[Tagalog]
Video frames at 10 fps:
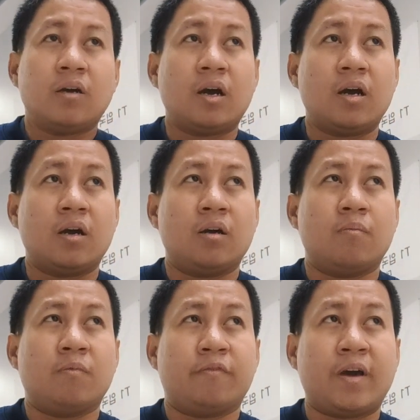
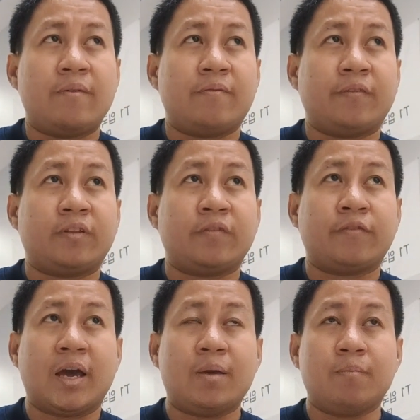um,
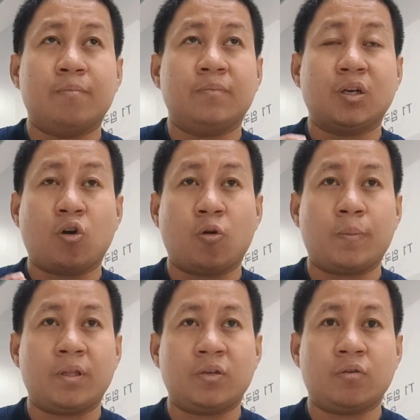5.55,
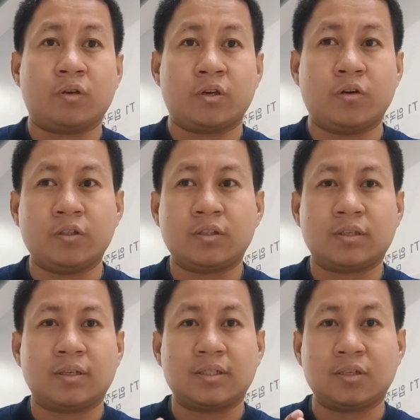nag-open yung kiosk
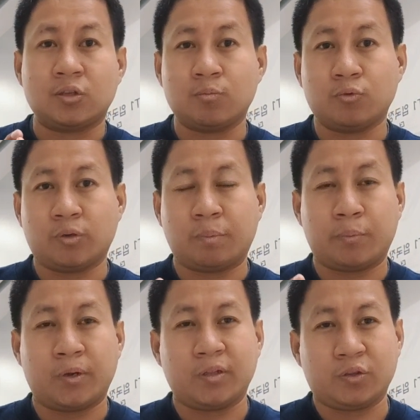kasi doon mo
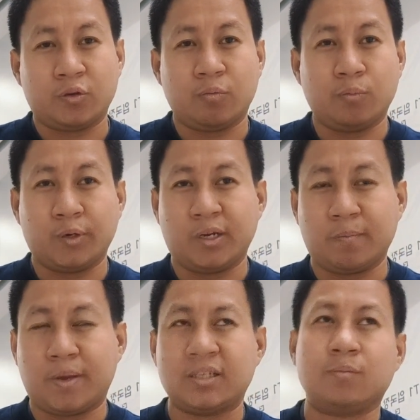ipiprint yung
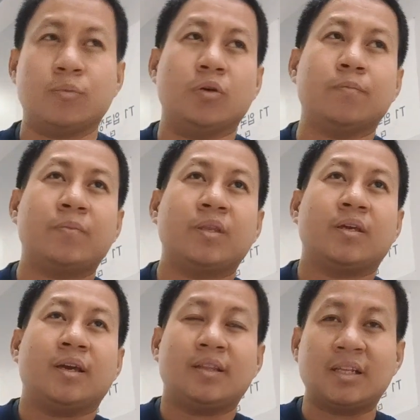boarding pass mo.
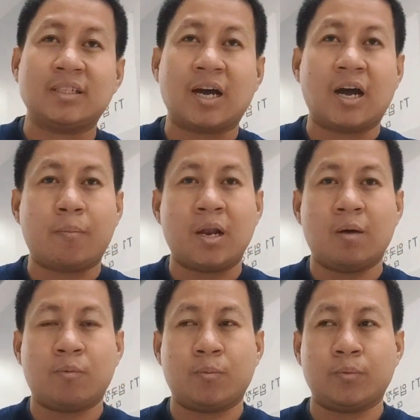Then saka ka pa
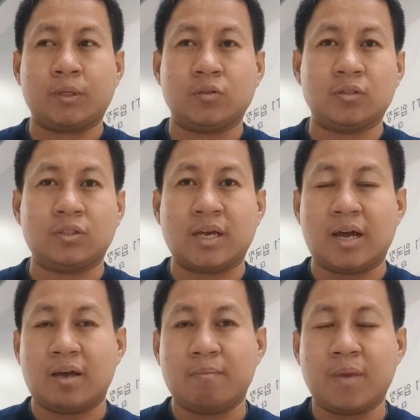lang pupunta doon
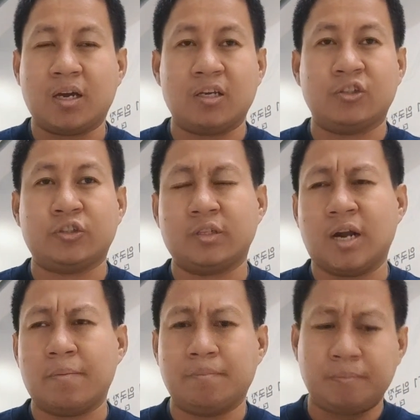sa baggage
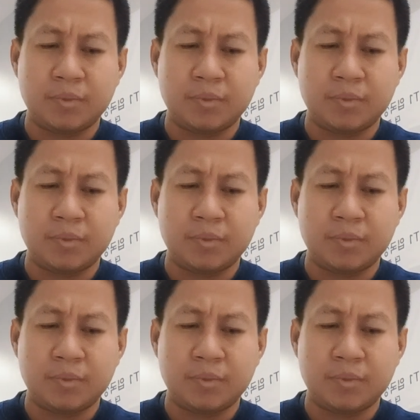drop.